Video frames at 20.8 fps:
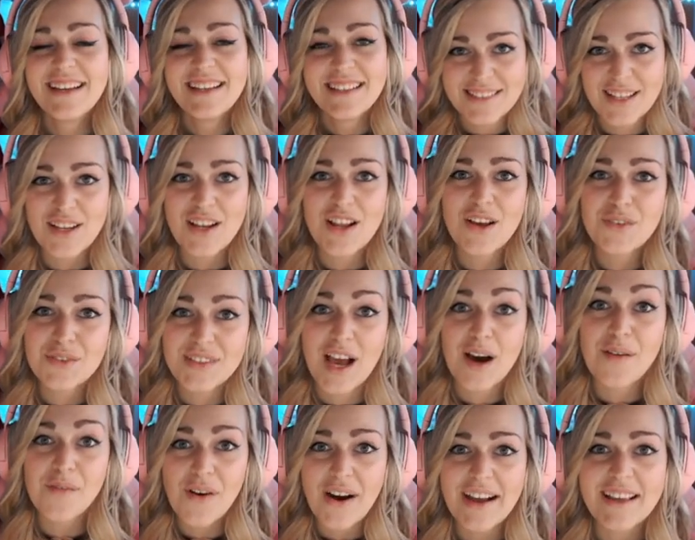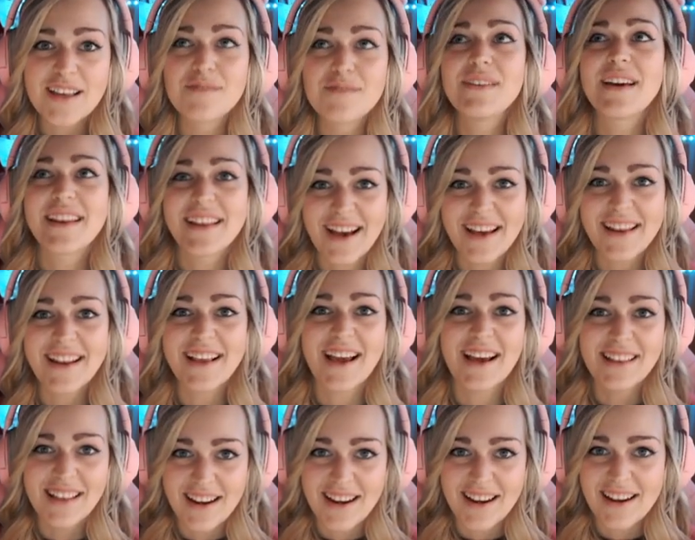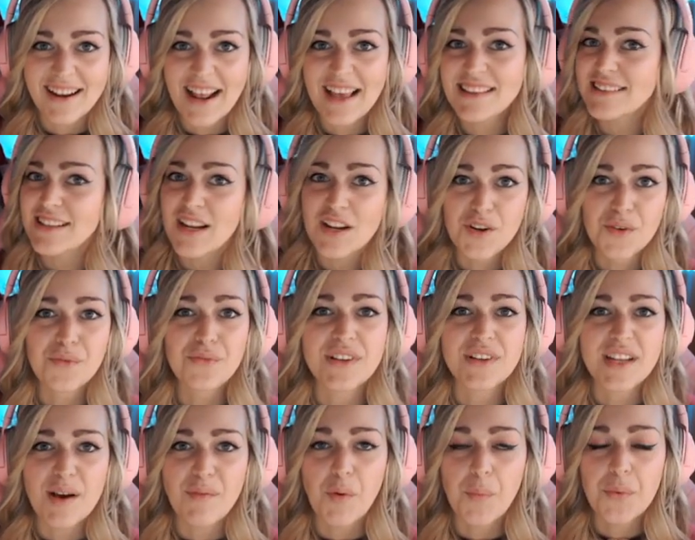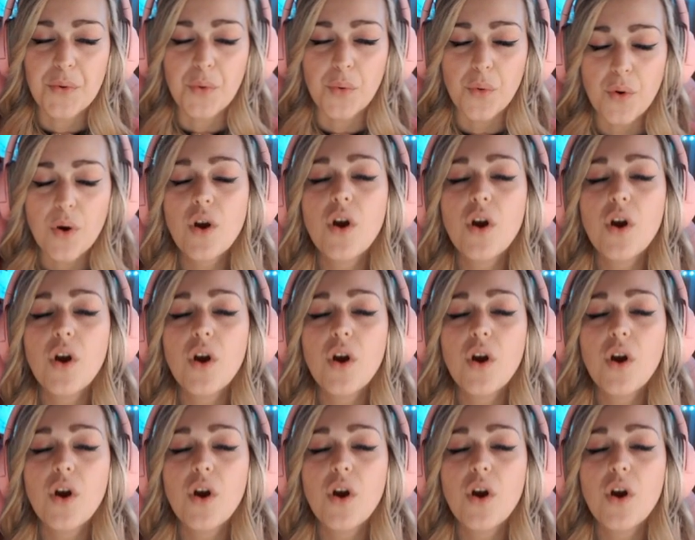se le usiamo anche per ricaricare le resine non finiamo più.